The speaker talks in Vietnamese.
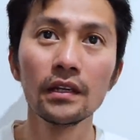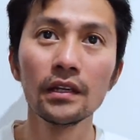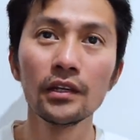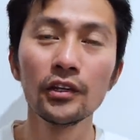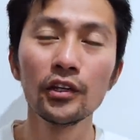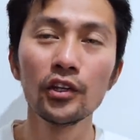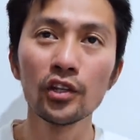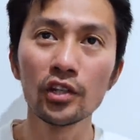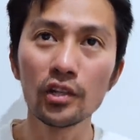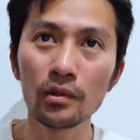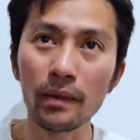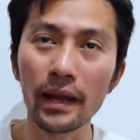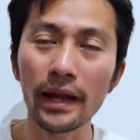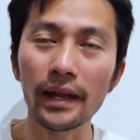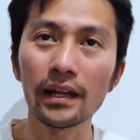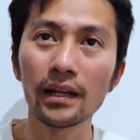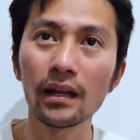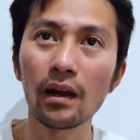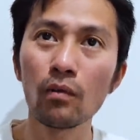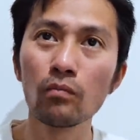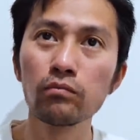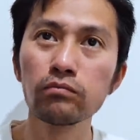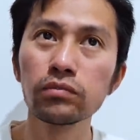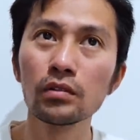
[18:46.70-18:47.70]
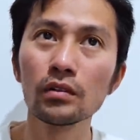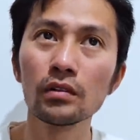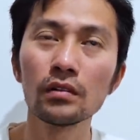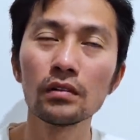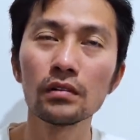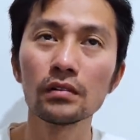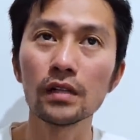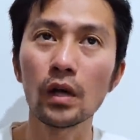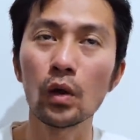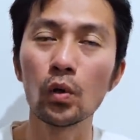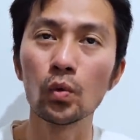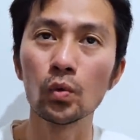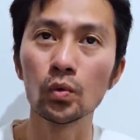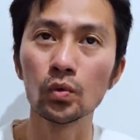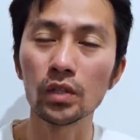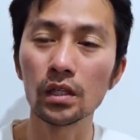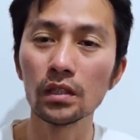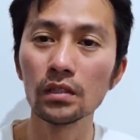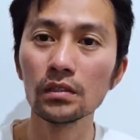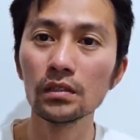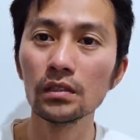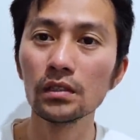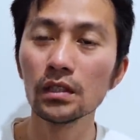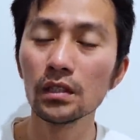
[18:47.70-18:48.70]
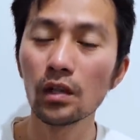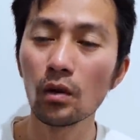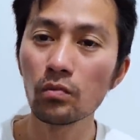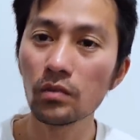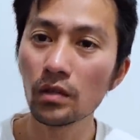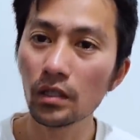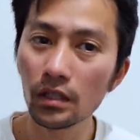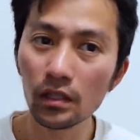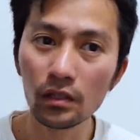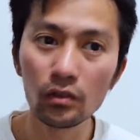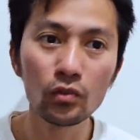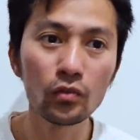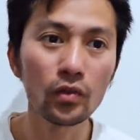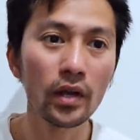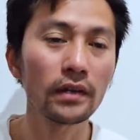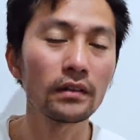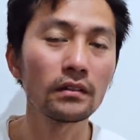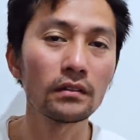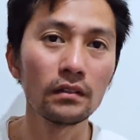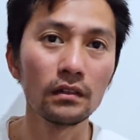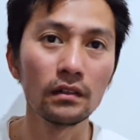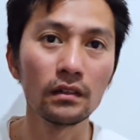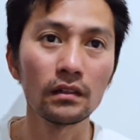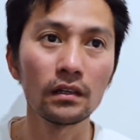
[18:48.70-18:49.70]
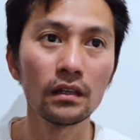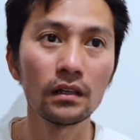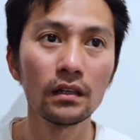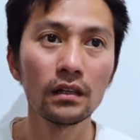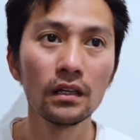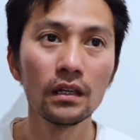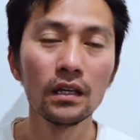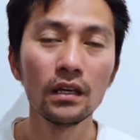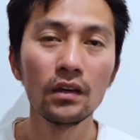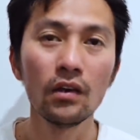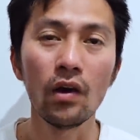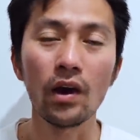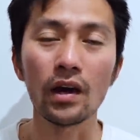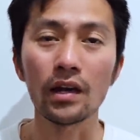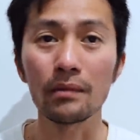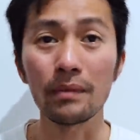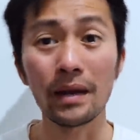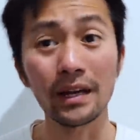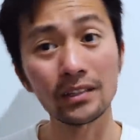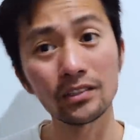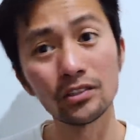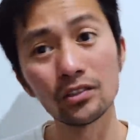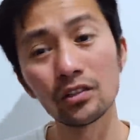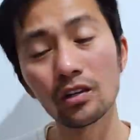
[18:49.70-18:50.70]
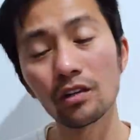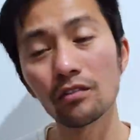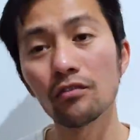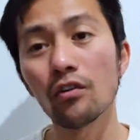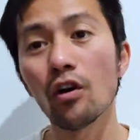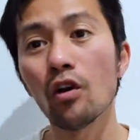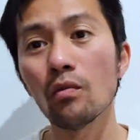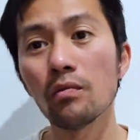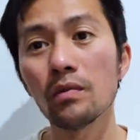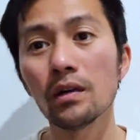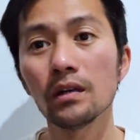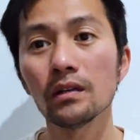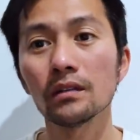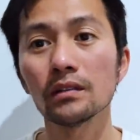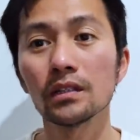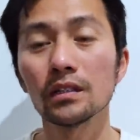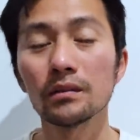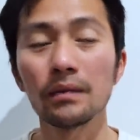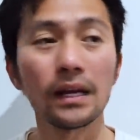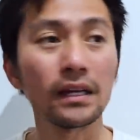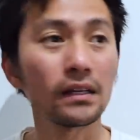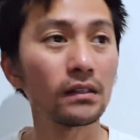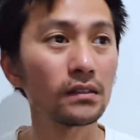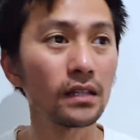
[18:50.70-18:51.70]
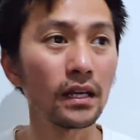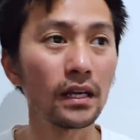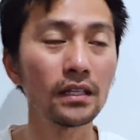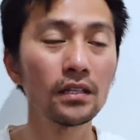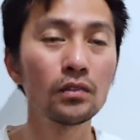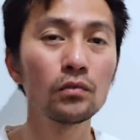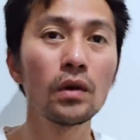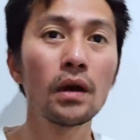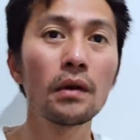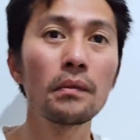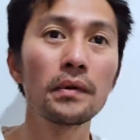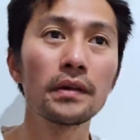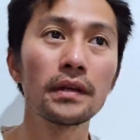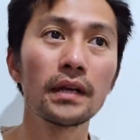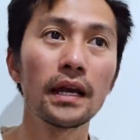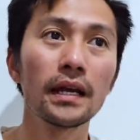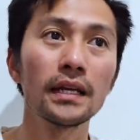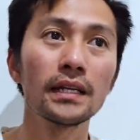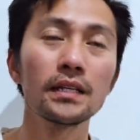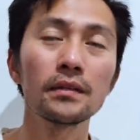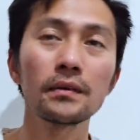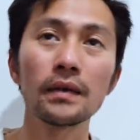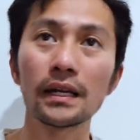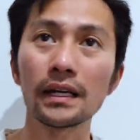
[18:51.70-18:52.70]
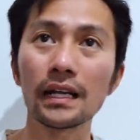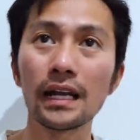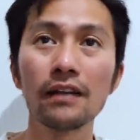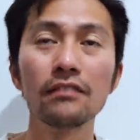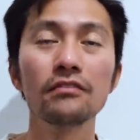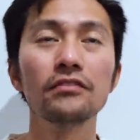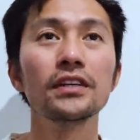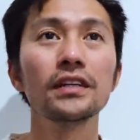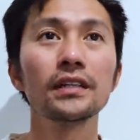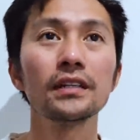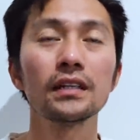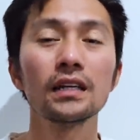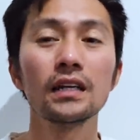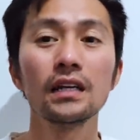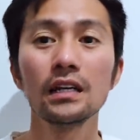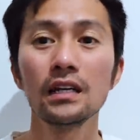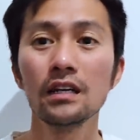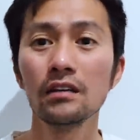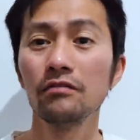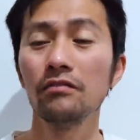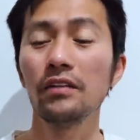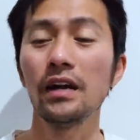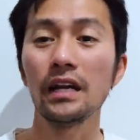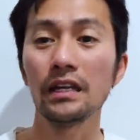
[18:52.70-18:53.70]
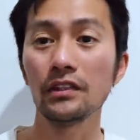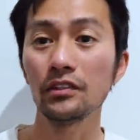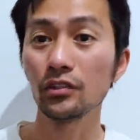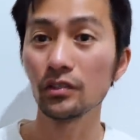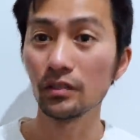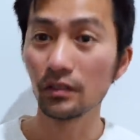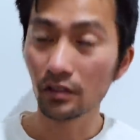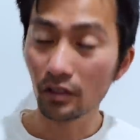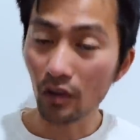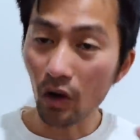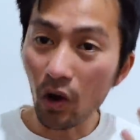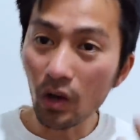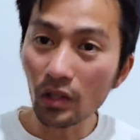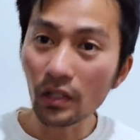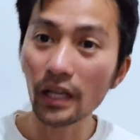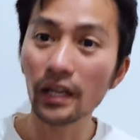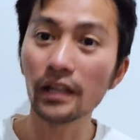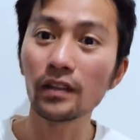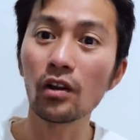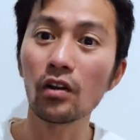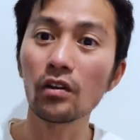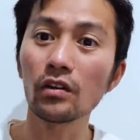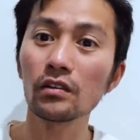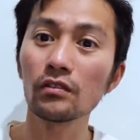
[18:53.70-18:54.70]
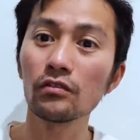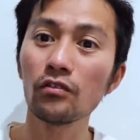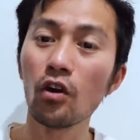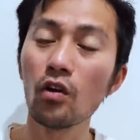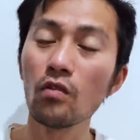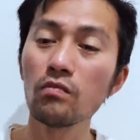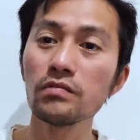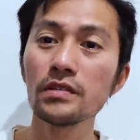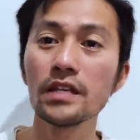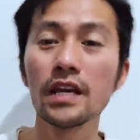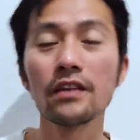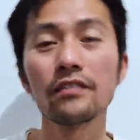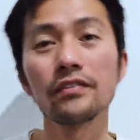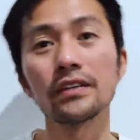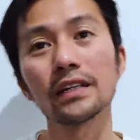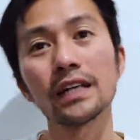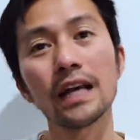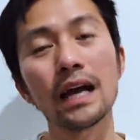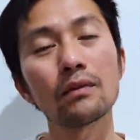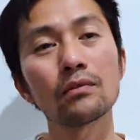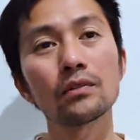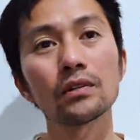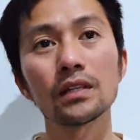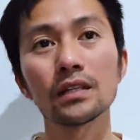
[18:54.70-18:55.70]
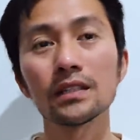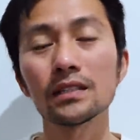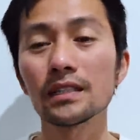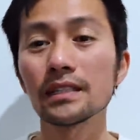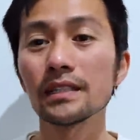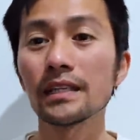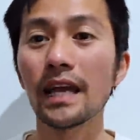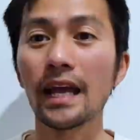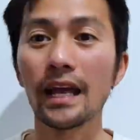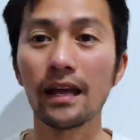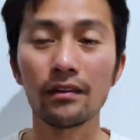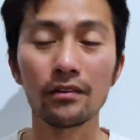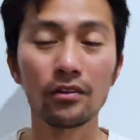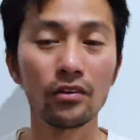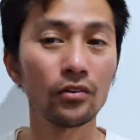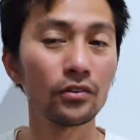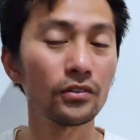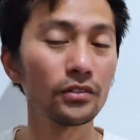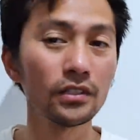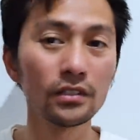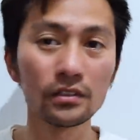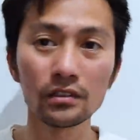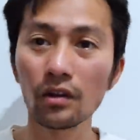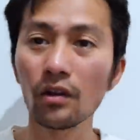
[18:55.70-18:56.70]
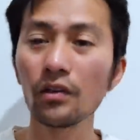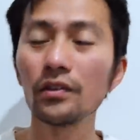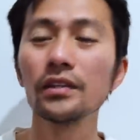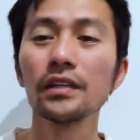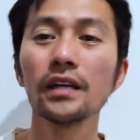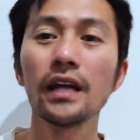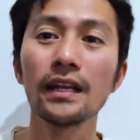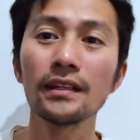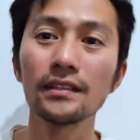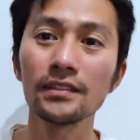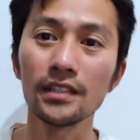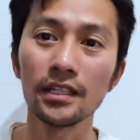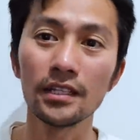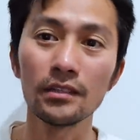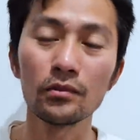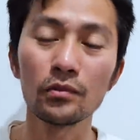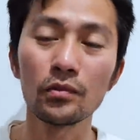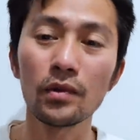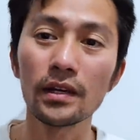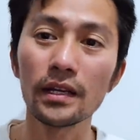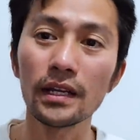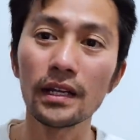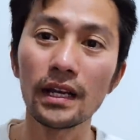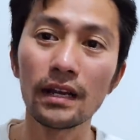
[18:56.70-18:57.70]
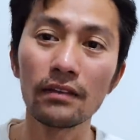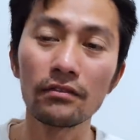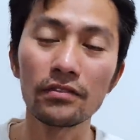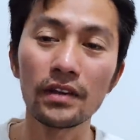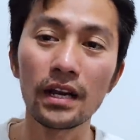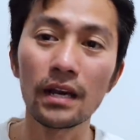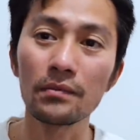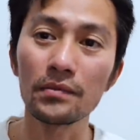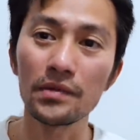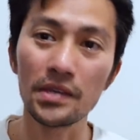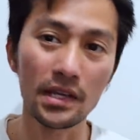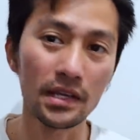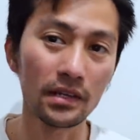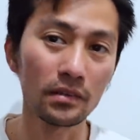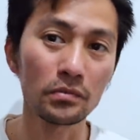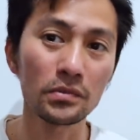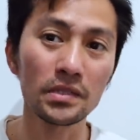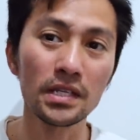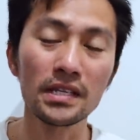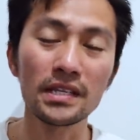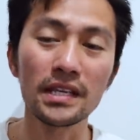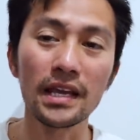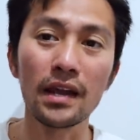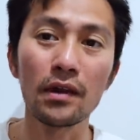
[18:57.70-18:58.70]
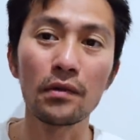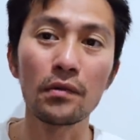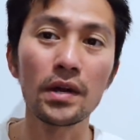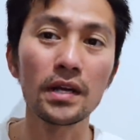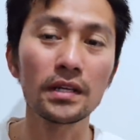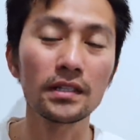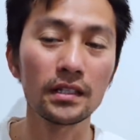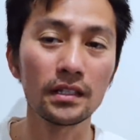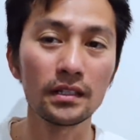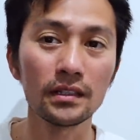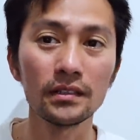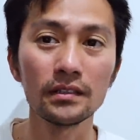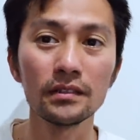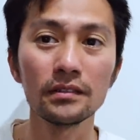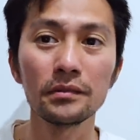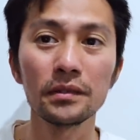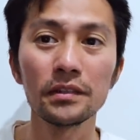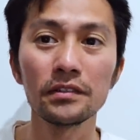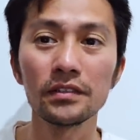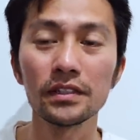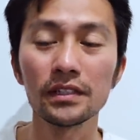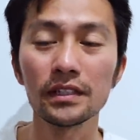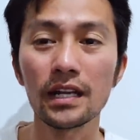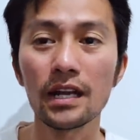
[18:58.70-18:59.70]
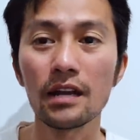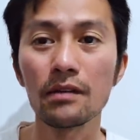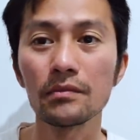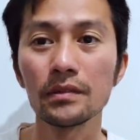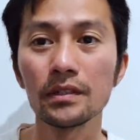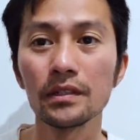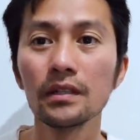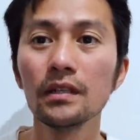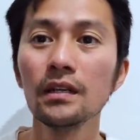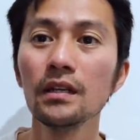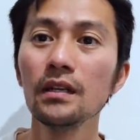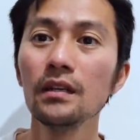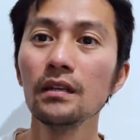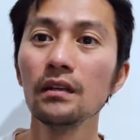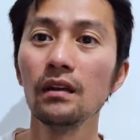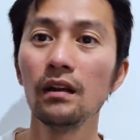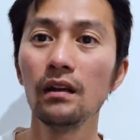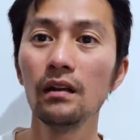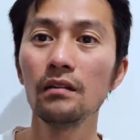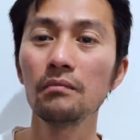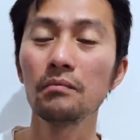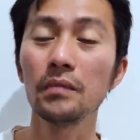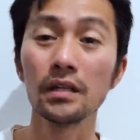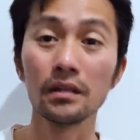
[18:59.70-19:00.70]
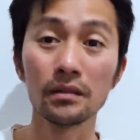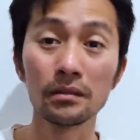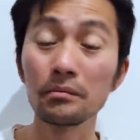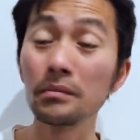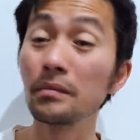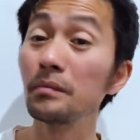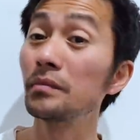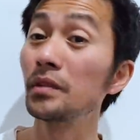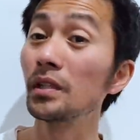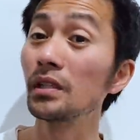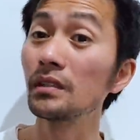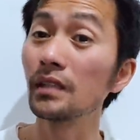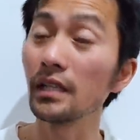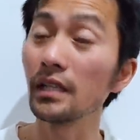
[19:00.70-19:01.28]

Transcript: Nếu các bạn không có đầu tư, không có kinh doanh được á, hoặc là bạn chưa có vốn á, thì bạn có thể đi qua bên này để bạn làm việc, và vừa có thể có vốn về Việt Nam có thể xây nhà. Hồi trước có những anh chị qua đây làm farm về cũng xây nhà quá trời ở bên Việt Nam này. Đó, mình đã chứng